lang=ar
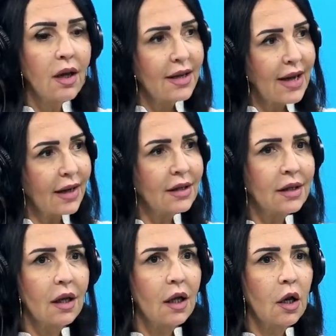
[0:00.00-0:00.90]

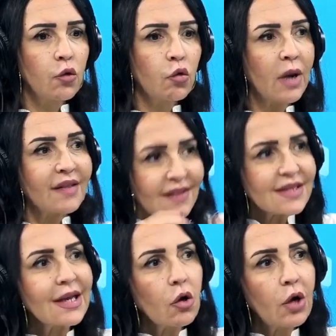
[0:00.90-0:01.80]
يعني اليوم
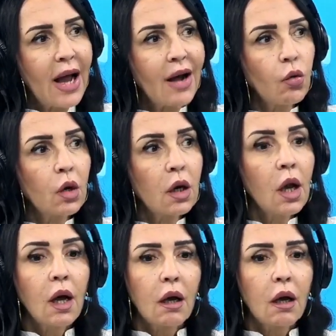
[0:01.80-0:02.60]
التساؤل حول